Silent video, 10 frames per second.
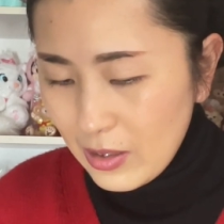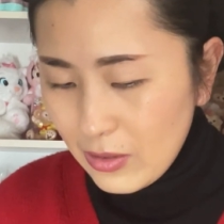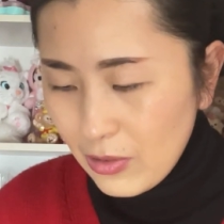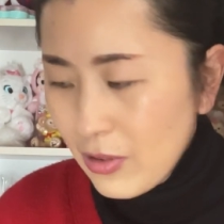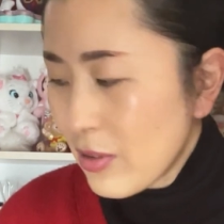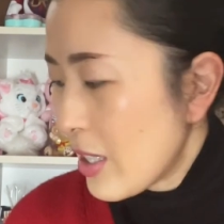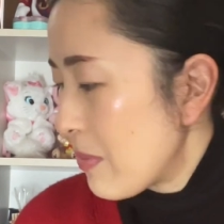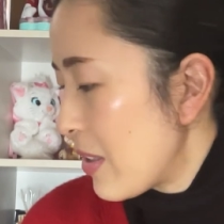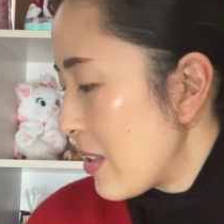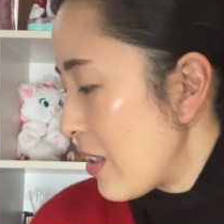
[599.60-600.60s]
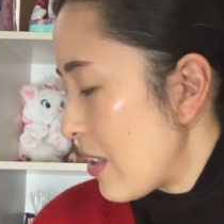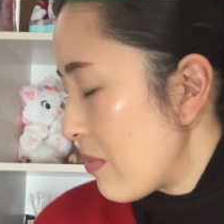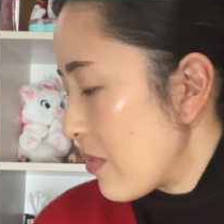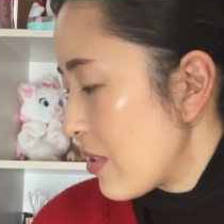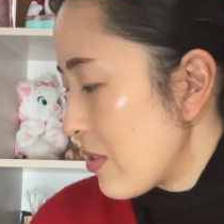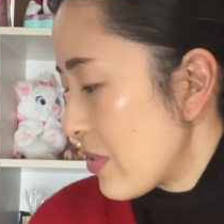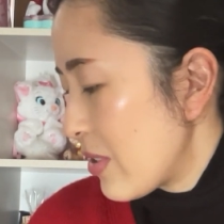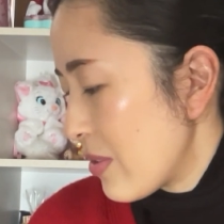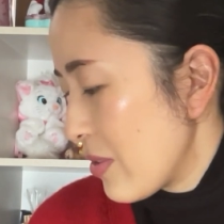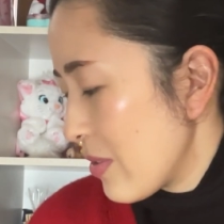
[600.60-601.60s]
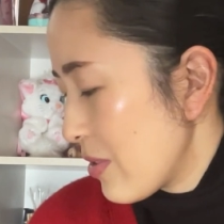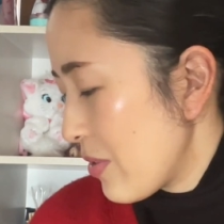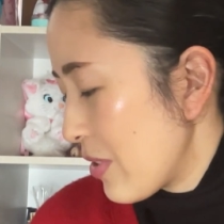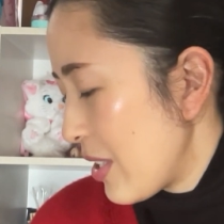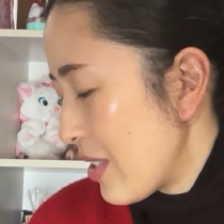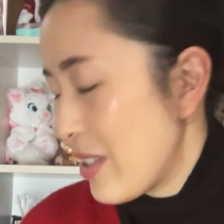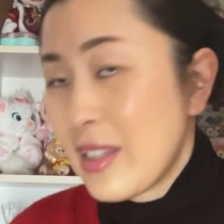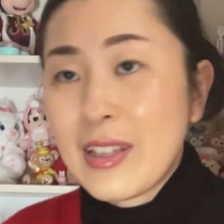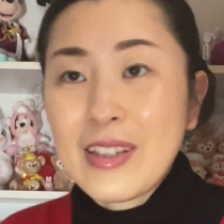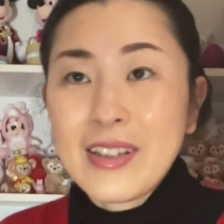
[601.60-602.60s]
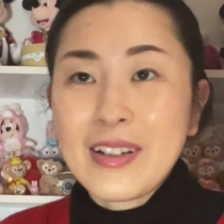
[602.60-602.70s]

のために無印の商品って意